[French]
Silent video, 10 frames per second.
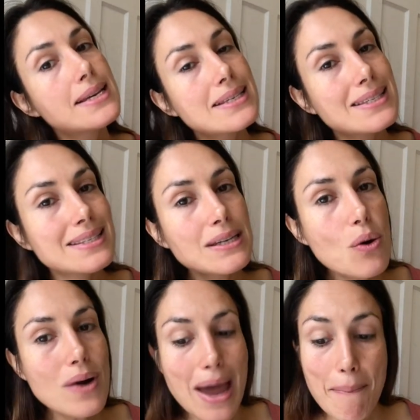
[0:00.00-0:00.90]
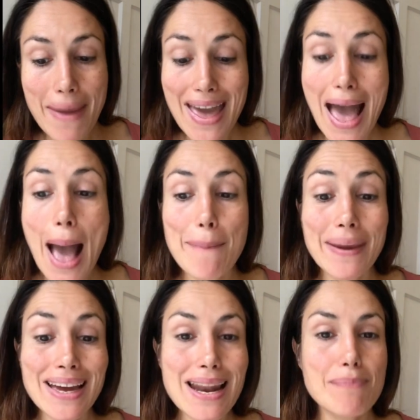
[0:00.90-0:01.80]
Si on la met
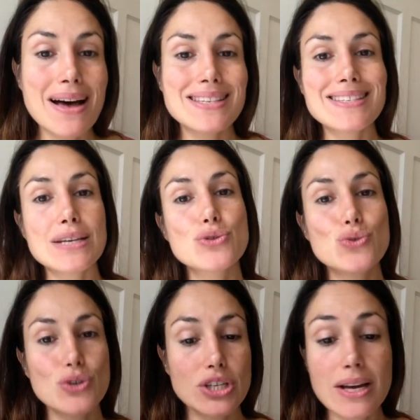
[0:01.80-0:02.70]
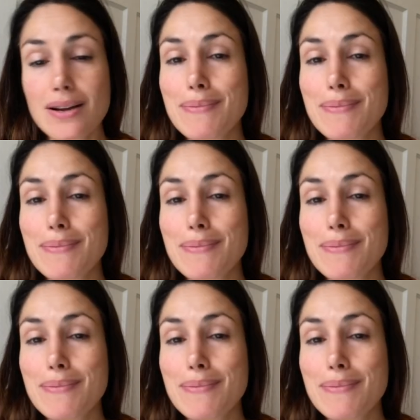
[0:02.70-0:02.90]
après la base texture gel,